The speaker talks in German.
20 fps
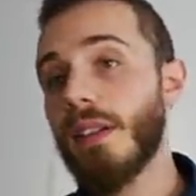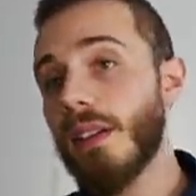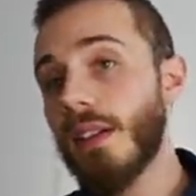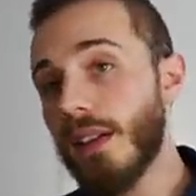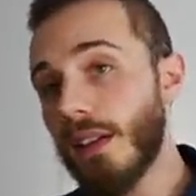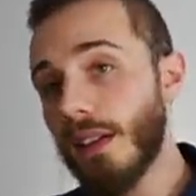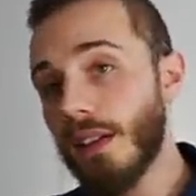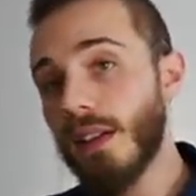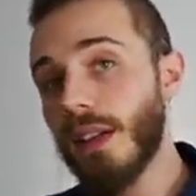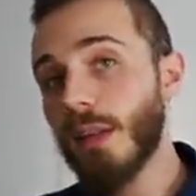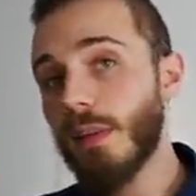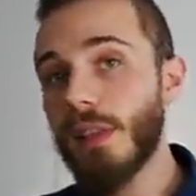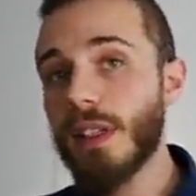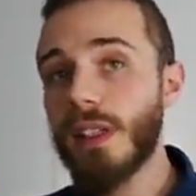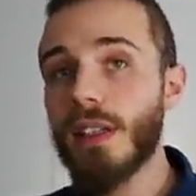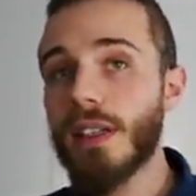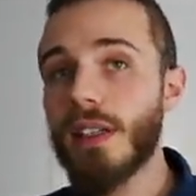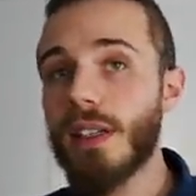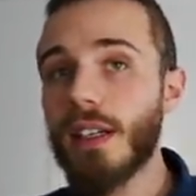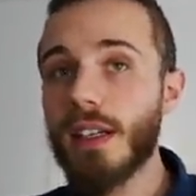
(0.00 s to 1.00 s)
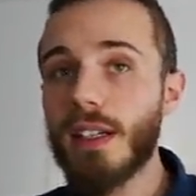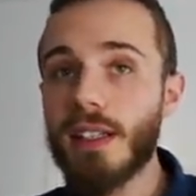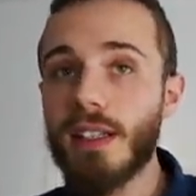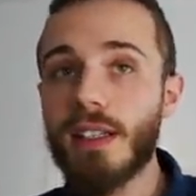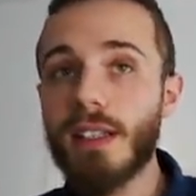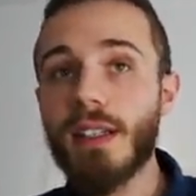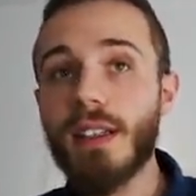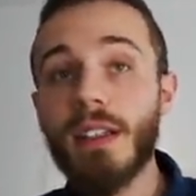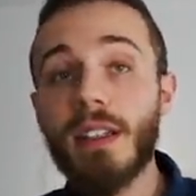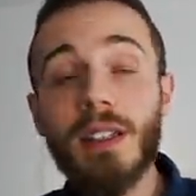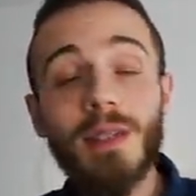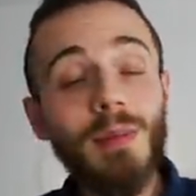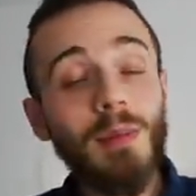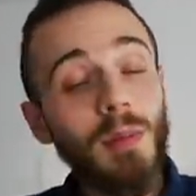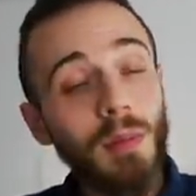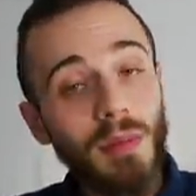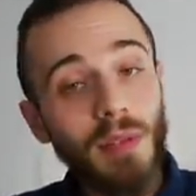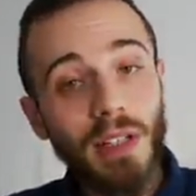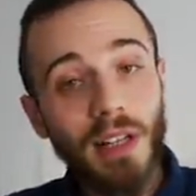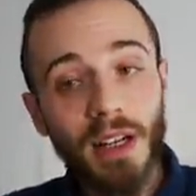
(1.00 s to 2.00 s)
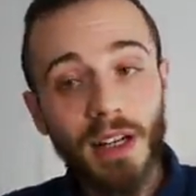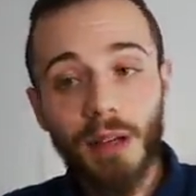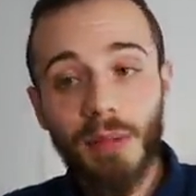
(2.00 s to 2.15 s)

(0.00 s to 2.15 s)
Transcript: Hier der Mr. Sexy in diesem übertragenen